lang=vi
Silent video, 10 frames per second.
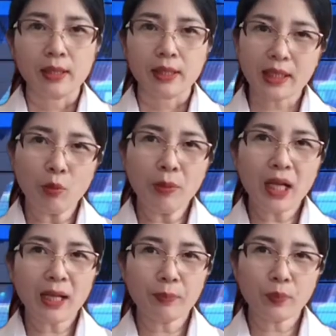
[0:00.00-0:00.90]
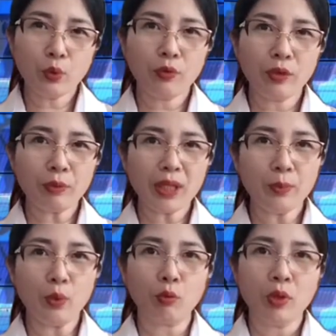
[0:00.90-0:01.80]
65 thụ phong linh
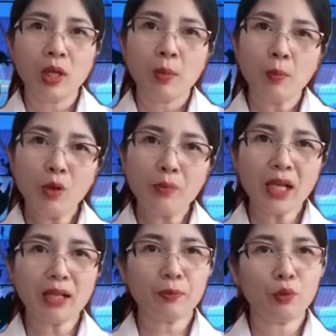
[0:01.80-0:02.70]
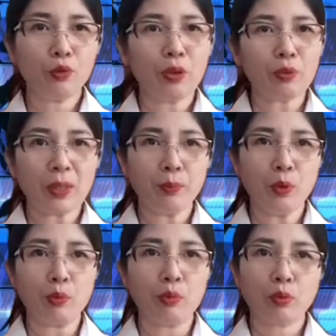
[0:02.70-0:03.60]
mục, 45 thụ phong giám
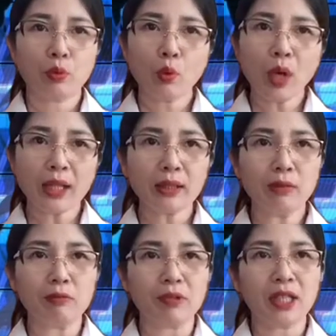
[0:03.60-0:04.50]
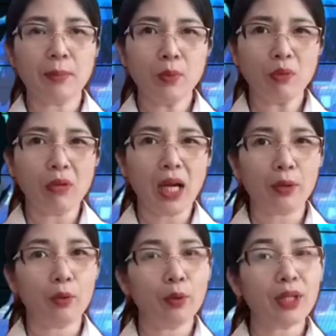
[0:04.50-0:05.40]
mục Tòa Tổng Giám mục Hà
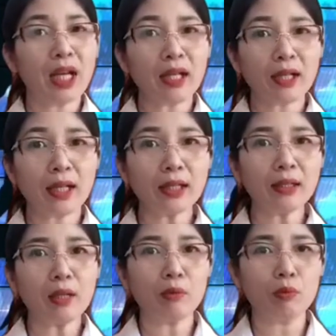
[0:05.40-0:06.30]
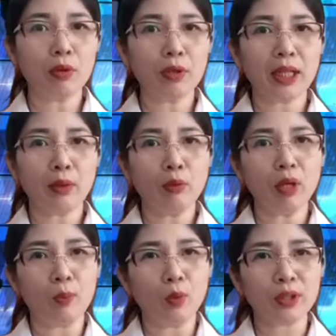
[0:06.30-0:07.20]
Nội đã kích động lôi kéo
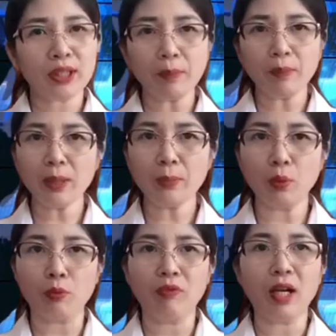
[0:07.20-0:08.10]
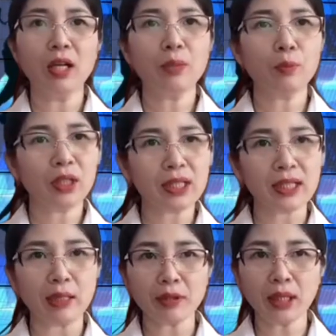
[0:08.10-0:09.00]
khoảng 100 linh mục và hơn 1.000
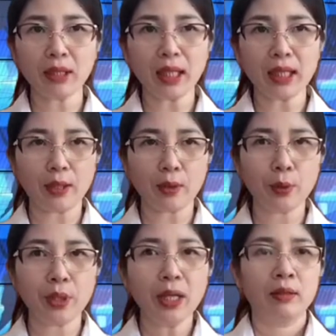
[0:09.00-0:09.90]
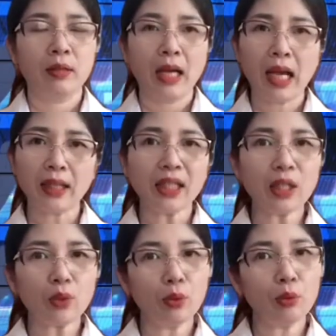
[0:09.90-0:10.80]
giáo dân tại Hà Nội, Hà Tây
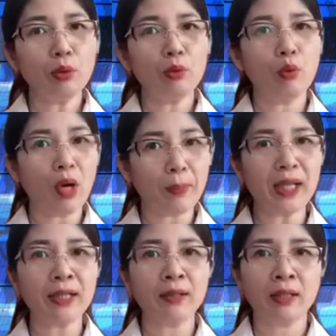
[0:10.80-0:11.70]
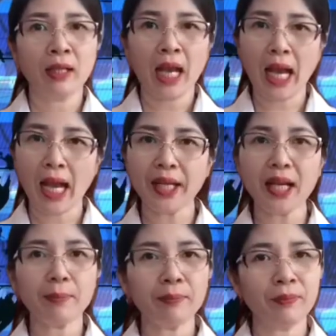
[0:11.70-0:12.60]
cũ, Hòa Bình, Hà
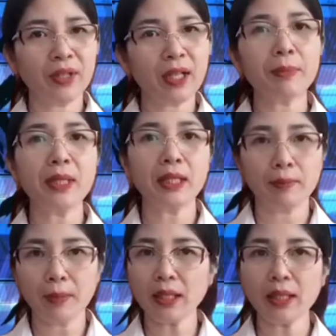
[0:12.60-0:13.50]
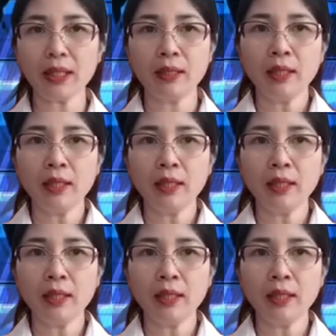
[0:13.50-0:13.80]
Nam, Nam Định, Bắc Ninh